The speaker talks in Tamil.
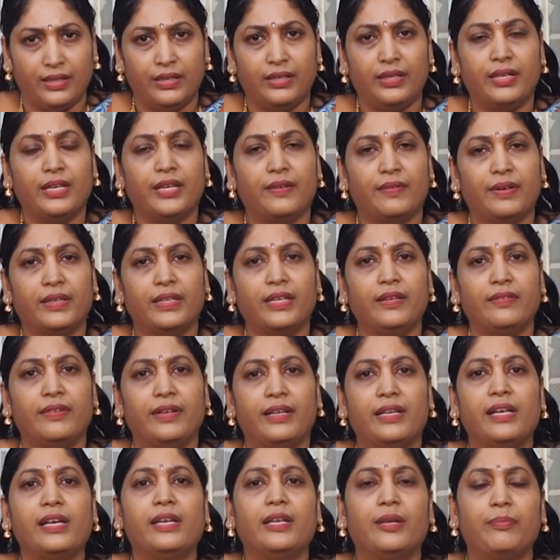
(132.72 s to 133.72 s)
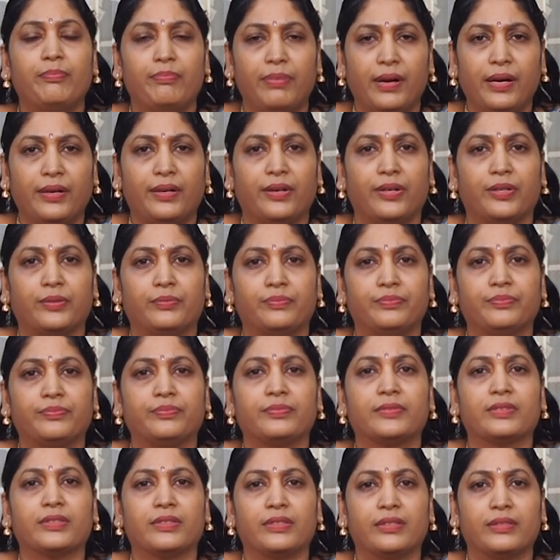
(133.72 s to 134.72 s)
நீங்கள் வந்த வேலையை நிப்பாட்டணும்
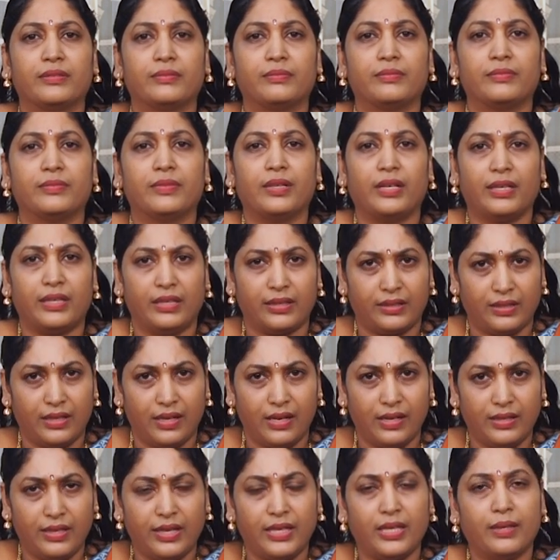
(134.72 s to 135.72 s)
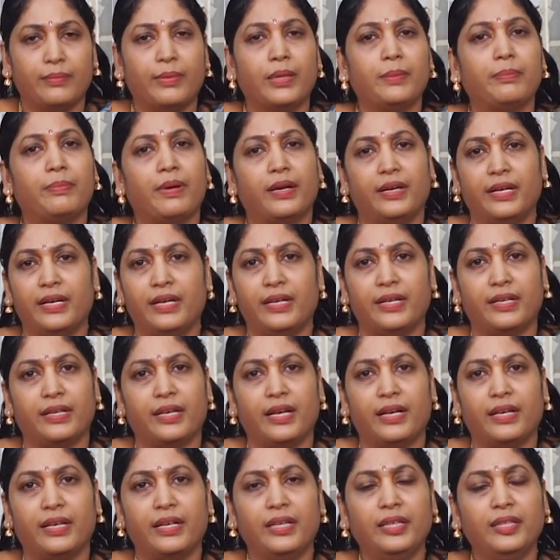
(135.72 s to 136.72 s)
அதற்காக தான் இந்த மாதிரி
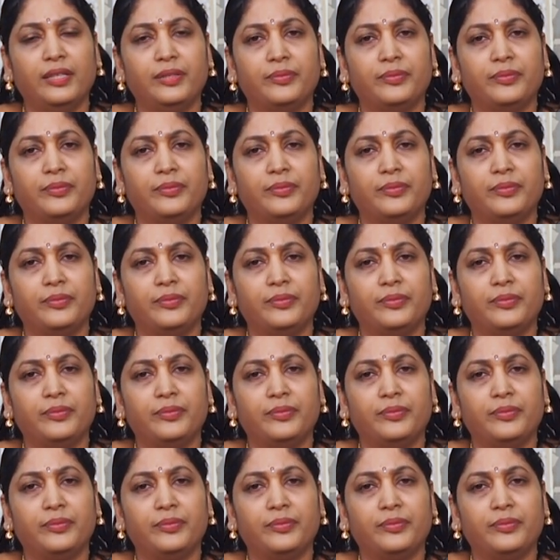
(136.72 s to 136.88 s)
பண்ணிகிட்ருக்காங்க